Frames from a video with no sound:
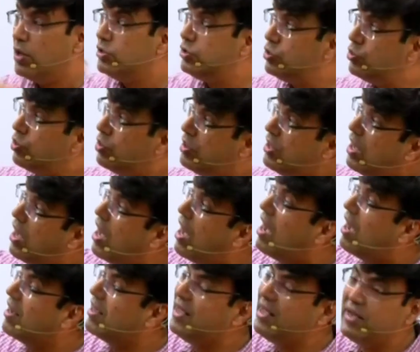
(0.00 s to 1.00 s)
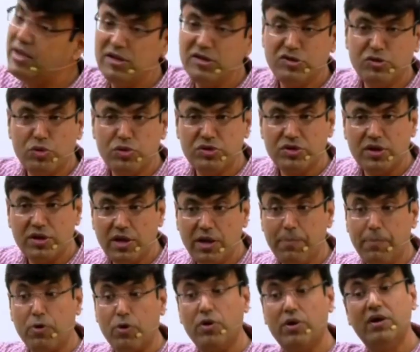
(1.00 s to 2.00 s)
जिन्होंने आगे की सोच रखी
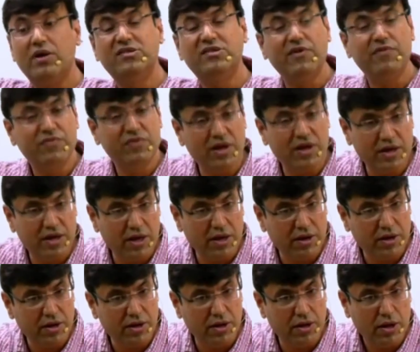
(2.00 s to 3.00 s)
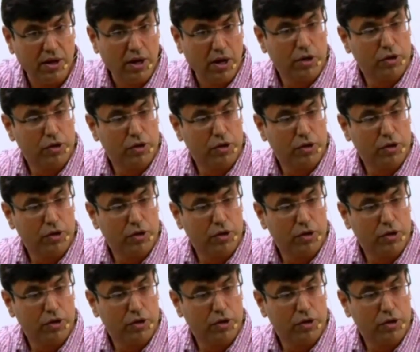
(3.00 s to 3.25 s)
प्रोग्रेसिव थिंकिंग करी